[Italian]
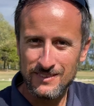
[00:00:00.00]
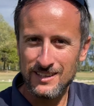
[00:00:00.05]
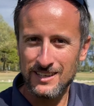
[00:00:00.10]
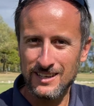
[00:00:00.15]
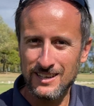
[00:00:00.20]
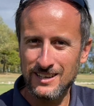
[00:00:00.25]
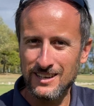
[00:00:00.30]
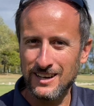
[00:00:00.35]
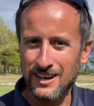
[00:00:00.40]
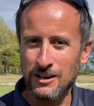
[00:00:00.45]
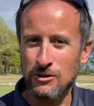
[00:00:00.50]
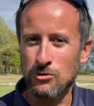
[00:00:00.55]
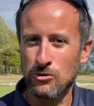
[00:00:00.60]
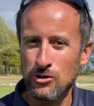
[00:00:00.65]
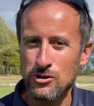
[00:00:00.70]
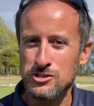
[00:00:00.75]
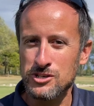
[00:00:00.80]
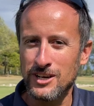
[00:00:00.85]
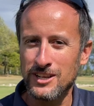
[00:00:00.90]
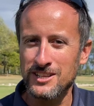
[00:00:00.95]
eh,
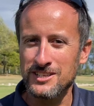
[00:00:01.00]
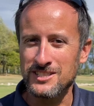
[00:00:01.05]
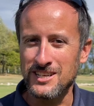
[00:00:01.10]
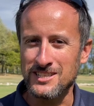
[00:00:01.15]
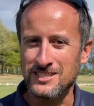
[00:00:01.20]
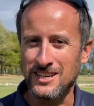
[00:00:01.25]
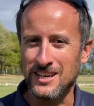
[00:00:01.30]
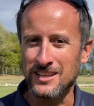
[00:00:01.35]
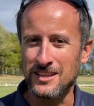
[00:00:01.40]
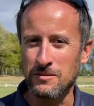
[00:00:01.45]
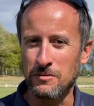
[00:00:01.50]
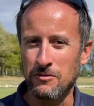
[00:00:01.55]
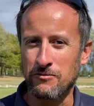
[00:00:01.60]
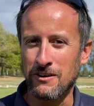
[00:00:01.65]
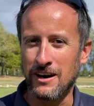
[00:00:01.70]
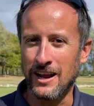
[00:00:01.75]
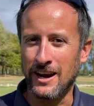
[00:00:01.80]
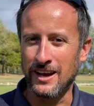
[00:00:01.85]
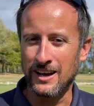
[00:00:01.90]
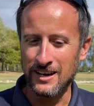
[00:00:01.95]
riconoscere le distanze che andiamo a
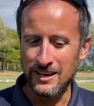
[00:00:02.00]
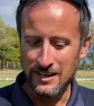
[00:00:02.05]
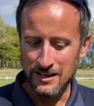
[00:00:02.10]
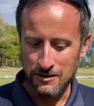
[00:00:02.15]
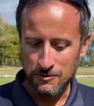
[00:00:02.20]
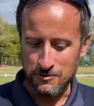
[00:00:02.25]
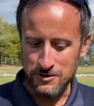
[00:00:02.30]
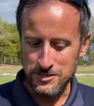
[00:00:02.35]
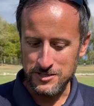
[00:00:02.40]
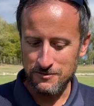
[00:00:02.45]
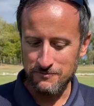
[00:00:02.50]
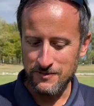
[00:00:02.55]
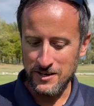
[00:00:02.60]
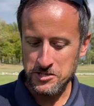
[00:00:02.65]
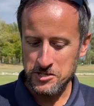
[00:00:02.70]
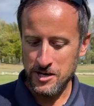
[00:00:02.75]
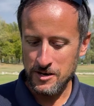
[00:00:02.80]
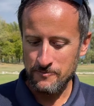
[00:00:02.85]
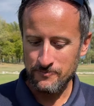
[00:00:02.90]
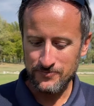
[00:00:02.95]
fare. Questo
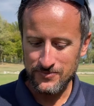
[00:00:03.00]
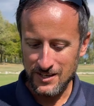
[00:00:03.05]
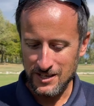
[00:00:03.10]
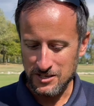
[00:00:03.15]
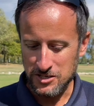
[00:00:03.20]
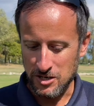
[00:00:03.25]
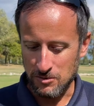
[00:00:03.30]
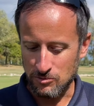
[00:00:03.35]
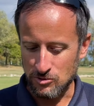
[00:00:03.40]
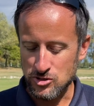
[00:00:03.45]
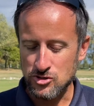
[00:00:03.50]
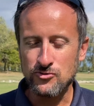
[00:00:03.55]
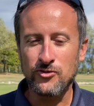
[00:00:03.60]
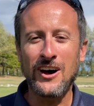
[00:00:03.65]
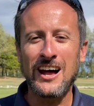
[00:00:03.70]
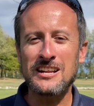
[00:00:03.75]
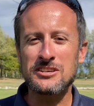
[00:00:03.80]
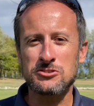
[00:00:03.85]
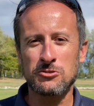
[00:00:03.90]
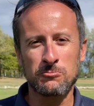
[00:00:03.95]
invece, diciamo,
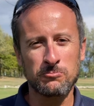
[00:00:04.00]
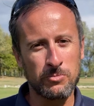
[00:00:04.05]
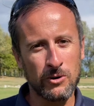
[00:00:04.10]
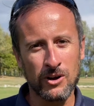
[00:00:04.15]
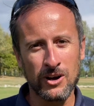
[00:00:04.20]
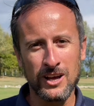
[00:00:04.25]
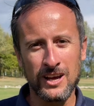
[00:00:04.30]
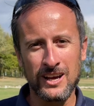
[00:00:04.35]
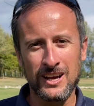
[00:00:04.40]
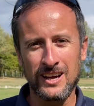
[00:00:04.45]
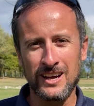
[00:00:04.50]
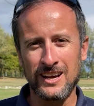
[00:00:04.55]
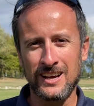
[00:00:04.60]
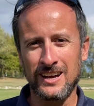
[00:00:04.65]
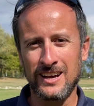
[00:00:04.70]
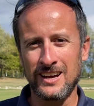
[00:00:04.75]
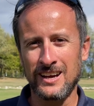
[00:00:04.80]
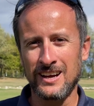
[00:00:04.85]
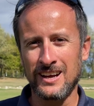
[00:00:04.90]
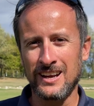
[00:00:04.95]
sfalsa un po'
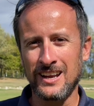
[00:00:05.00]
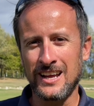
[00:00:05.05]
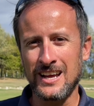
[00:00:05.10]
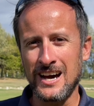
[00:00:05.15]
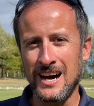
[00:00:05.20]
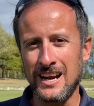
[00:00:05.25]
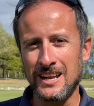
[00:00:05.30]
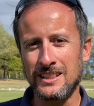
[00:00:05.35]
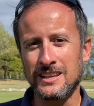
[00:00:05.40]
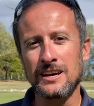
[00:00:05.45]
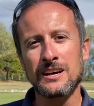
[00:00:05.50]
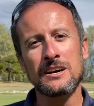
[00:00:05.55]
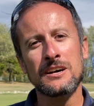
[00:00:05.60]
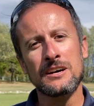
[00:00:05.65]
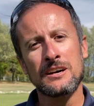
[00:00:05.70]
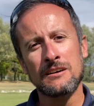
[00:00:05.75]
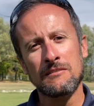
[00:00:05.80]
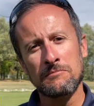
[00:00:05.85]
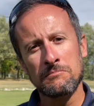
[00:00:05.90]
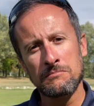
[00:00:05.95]
le, le carte,
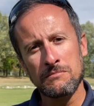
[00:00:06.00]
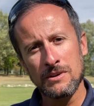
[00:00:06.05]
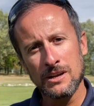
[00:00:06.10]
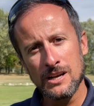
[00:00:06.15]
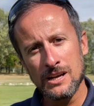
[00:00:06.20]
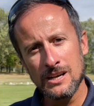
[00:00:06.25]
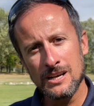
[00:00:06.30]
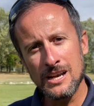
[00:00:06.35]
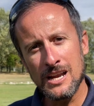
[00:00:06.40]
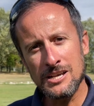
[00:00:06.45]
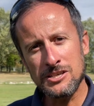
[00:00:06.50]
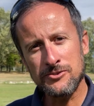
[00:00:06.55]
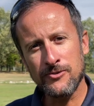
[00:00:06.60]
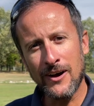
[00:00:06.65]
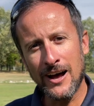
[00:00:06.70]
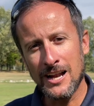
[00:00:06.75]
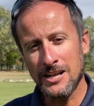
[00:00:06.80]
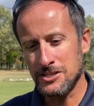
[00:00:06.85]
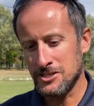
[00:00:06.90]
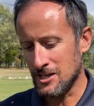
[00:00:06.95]
le
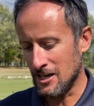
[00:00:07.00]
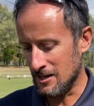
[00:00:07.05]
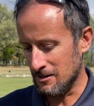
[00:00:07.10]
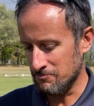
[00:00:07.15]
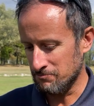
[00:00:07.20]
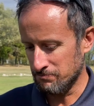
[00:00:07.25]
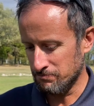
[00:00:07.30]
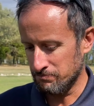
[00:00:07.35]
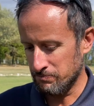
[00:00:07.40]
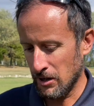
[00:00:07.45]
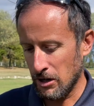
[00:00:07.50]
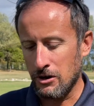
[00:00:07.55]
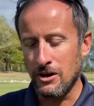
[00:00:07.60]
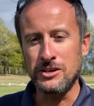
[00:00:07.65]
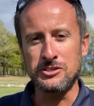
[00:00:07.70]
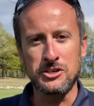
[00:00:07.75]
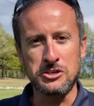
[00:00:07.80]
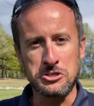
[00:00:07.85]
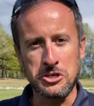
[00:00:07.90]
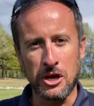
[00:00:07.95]
sfalsa però
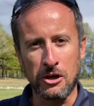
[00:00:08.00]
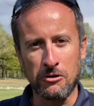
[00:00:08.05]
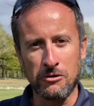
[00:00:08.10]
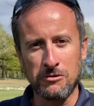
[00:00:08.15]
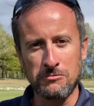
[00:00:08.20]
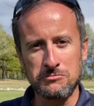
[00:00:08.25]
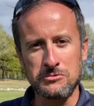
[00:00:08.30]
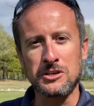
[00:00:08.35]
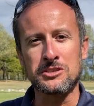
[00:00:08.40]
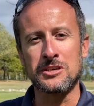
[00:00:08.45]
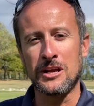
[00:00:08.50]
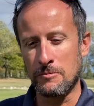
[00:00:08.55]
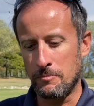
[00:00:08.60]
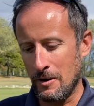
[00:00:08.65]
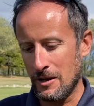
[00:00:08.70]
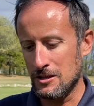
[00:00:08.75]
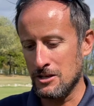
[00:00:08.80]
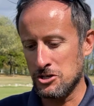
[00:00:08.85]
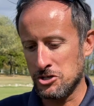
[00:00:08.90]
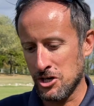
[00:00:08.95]
è sincero, cioè se la
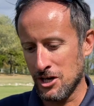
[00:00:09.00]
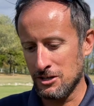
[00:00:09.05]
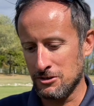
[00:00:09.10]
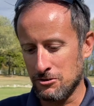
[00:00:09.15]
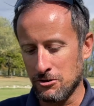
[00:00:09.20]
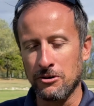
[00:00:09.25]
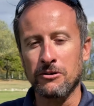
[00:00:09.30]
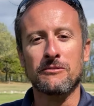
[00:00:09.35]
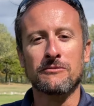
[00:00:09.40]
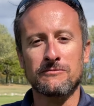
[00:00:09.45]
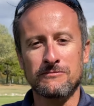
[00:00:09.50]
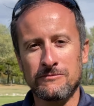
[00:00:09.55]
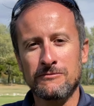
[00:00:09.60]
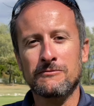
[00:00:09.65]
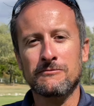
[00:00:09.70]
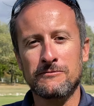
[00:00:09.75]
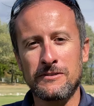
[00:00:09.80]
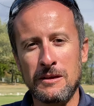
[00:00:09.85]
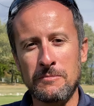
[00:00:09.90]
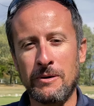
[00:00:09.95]
prendi in centro
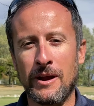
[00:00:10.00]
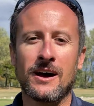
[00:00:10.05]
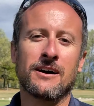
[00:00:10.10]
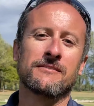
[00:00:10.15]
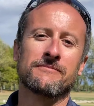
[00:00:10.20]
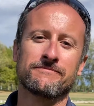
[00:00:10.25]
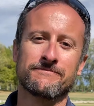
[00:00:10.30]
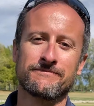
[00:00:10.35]
vibra